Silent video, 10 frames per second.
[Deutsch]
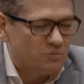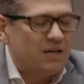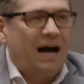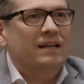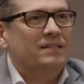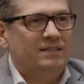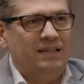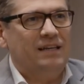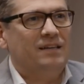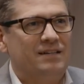muss ja alles
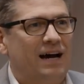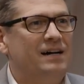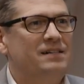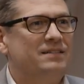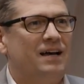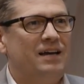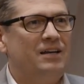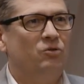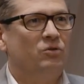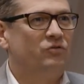digital
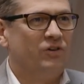sein und